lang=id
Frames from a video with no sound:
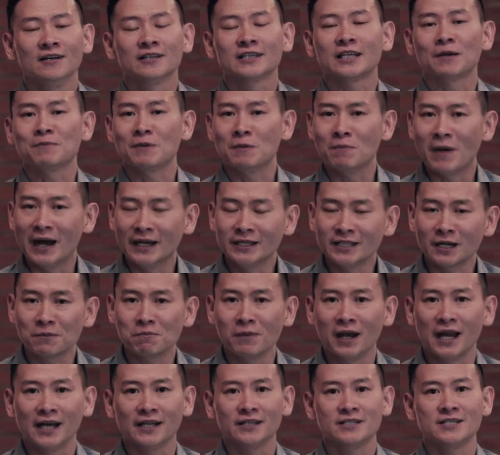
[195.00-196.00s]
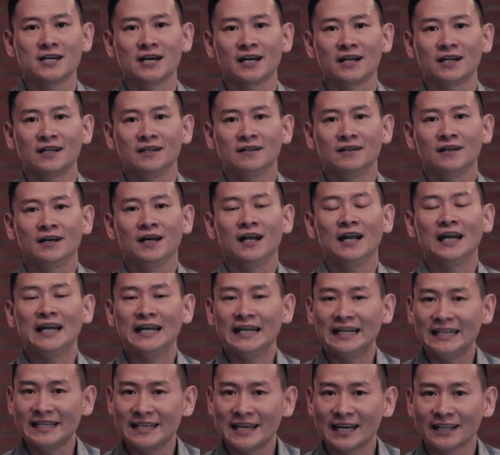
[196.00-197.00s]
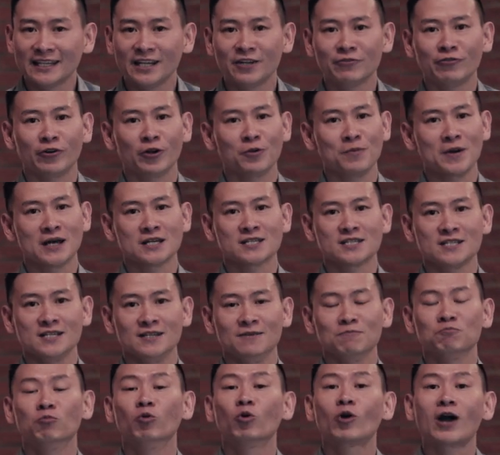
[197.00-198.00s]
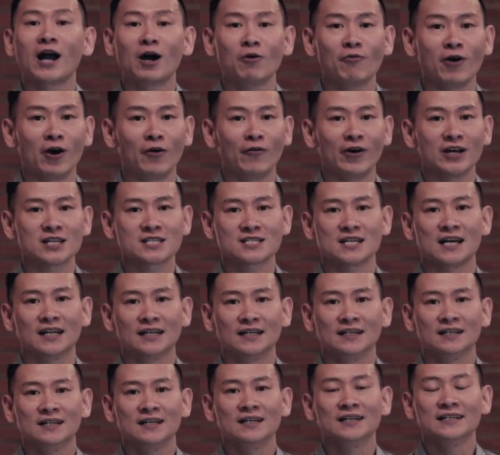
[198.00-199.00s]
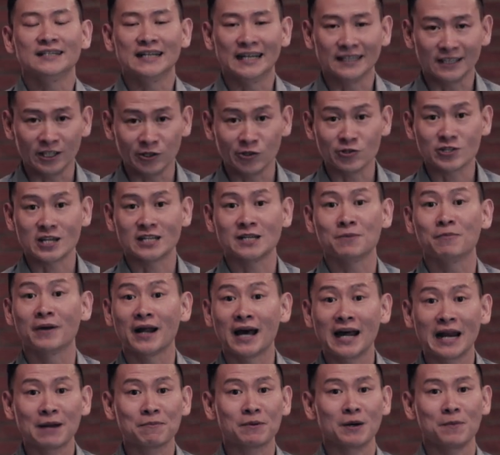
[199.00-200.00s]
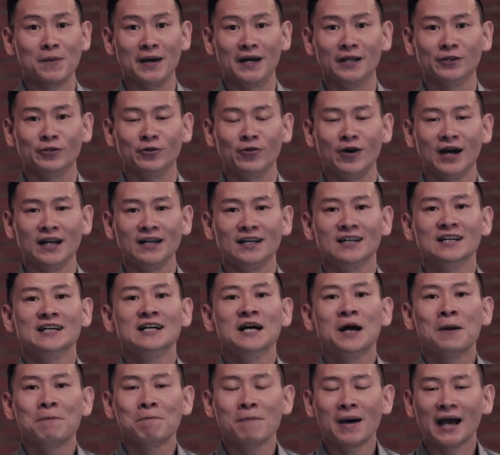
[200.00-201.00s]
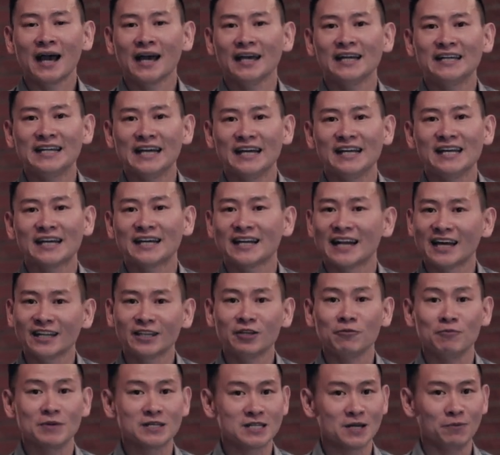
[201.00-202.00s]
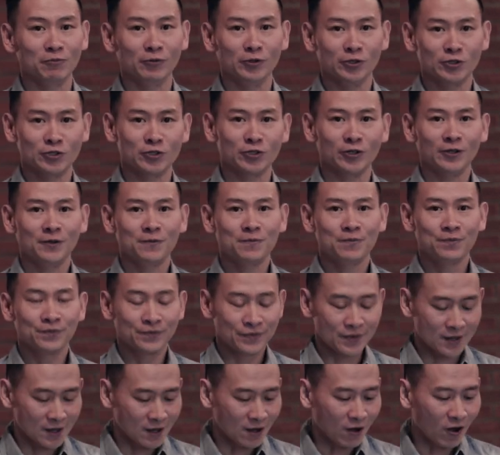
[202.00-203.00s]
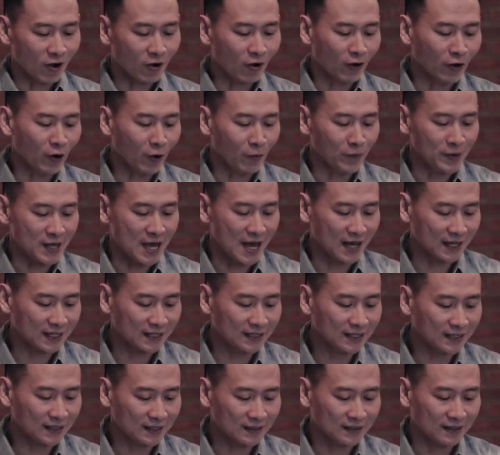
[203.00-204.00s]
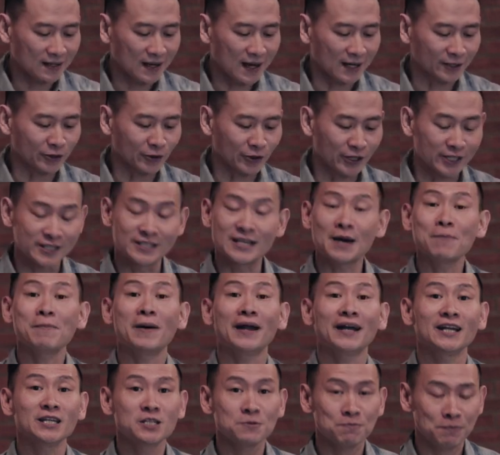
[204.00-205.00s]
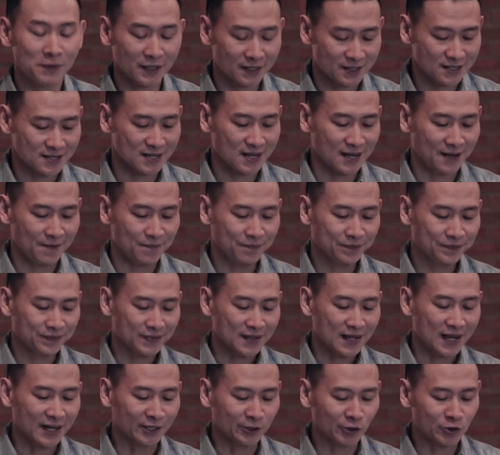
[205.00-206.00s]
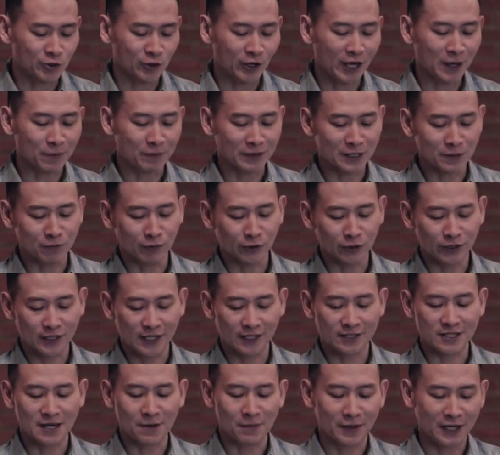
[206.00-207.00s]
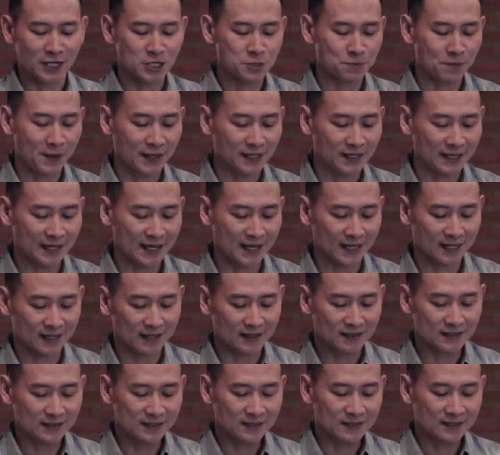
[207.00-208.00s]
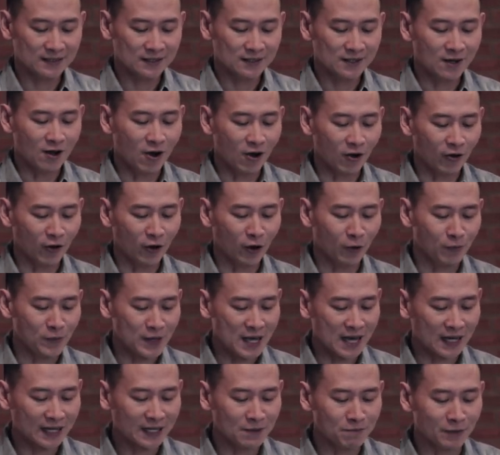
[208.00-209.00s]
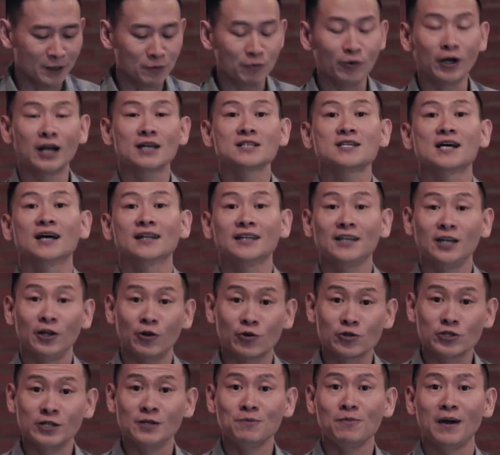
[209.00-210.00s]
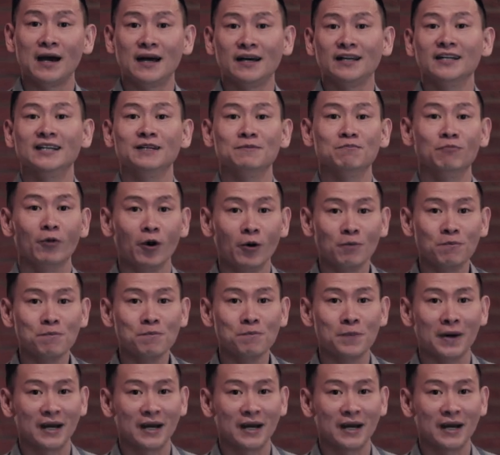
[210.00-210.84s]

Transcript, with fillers: tapi banyak belajar, lihat informasi, buka wawasan, dan tentu saja berharap kepada Tuhan, maka ide-ide kreatif bisa muncul. Okonomiyaki atau the Japanese pizza atau juga yang menyebutnya Japanese pancake. Okonomiyaki bermula saat Hiroshima dibom